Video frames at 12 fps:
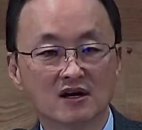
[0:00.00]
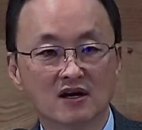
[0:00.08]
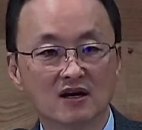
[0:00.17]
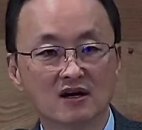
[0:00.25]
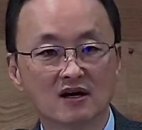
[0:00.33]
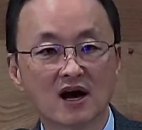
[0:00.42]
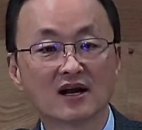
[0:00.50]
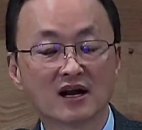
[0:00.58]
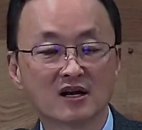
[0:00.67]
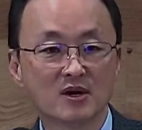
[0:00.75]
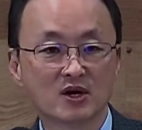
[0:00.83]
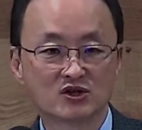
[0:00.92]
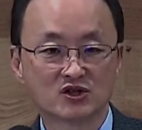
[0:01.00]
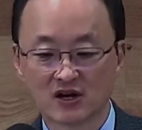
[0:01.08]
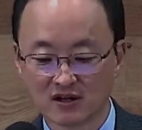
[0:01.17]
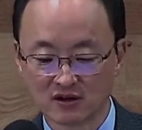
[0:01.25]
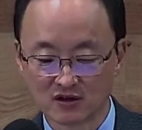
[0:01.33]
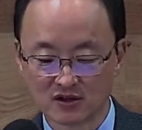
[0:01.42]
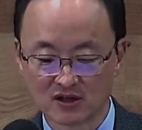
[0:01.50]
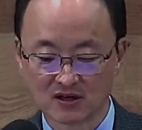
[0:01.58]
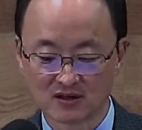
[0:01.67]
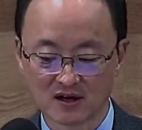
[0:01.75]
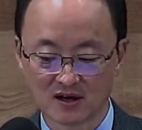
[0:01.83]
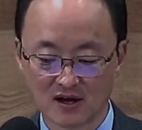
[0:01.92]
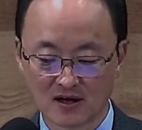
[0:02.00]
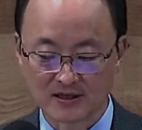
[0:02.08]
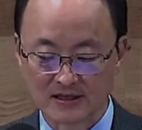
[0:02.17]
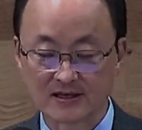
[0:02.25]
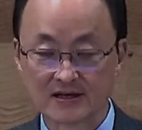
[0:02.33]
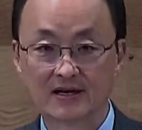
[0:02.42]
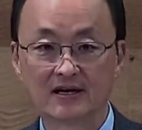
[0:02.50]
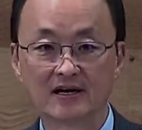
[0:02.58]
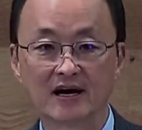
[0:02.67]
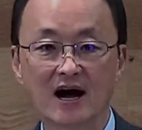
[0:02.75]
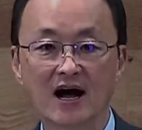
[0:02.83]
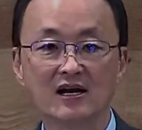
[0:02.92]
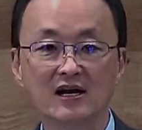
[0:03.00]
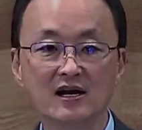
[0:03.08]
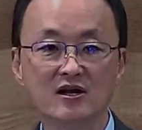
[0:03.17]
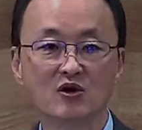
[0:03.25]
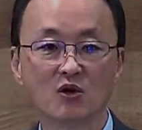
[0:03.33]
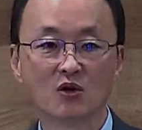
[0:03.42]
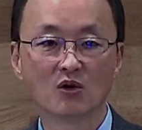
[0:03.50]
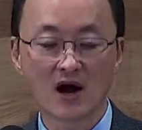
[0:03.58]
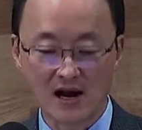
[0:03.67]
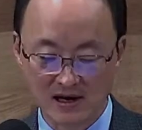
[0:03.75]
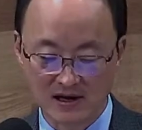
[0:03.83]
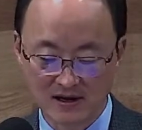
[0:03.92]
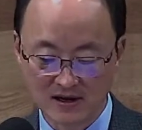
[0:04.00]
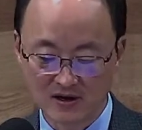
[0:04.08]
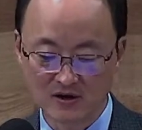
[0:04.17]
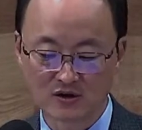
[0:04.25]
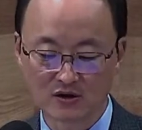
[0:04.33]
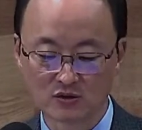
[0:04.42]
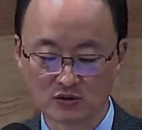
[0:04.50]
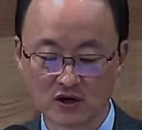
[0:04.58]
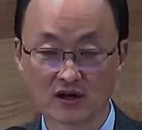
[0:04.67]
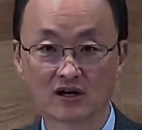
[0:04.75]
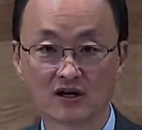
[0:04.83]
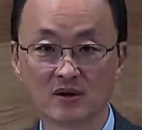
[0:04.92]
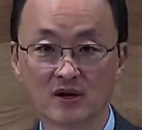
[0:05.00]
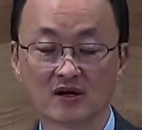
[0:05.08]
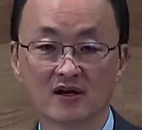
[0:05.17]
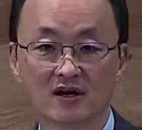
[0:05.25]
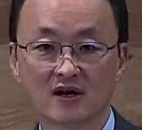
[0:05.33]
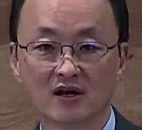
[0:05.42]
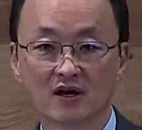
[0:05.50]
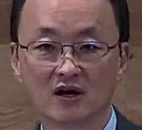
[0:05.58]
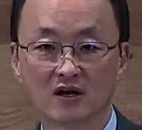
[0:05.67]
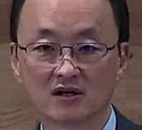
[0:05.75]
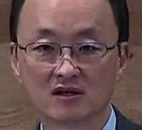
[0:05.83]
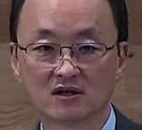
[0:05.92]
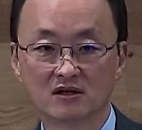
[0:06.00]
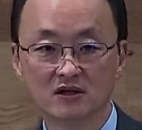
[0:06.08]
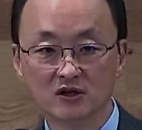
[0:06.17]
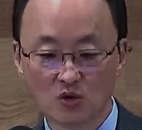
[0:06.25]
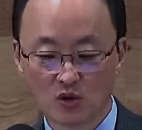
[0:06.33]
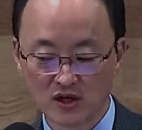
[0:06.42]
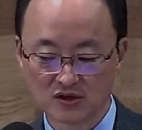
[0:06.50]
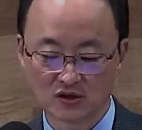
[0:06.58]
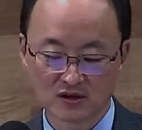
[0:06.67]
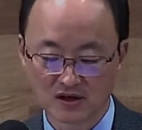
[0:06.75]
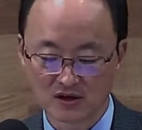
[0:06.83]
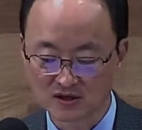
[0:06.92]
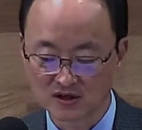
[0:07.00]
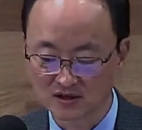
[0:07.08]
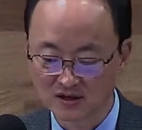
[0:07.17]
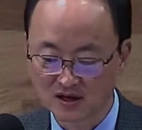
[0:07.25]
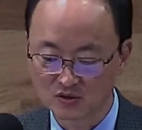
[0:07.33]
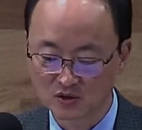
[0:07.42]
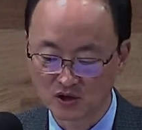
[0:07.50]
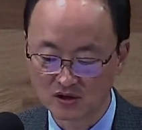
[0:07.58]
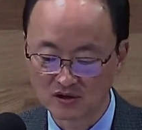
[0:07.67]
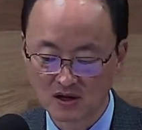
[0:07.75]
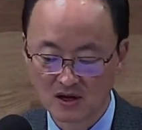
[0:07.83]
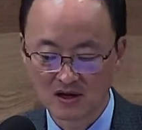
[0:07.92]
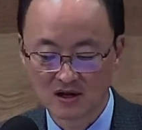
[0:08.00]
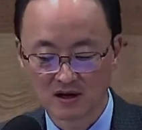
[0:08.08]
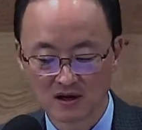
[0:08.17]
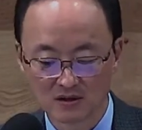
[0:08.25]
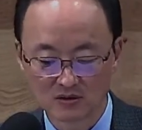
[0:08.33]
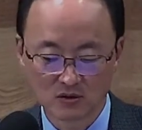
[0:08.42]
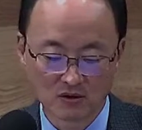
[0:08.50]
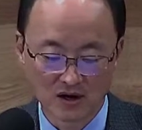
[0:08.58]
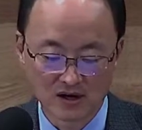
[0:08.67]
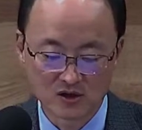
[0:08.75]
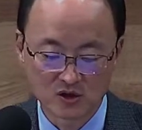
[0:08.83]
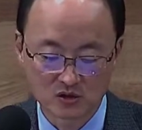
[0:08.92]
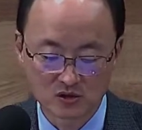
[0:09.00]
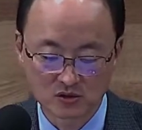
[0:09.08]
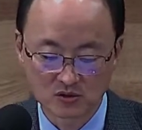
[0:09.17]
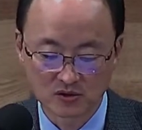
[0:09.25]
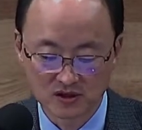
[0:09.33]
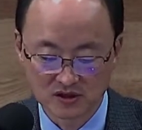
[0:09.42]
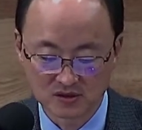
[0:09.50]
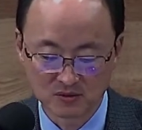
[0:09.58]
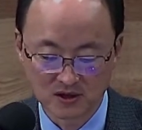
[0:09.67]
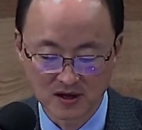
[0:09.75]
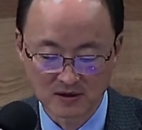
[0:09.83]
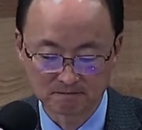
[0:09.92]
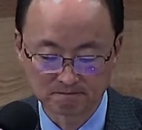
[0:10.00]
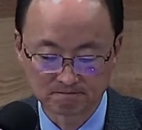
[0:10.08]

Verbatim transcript: 아, 하나님의 것이라는 것을 갖다가 아, 알리고 알게 하려는 우리 하나님의 아, 그 의도가 있었다는 것을 갖다가 우리는 또 알 수 있습니다.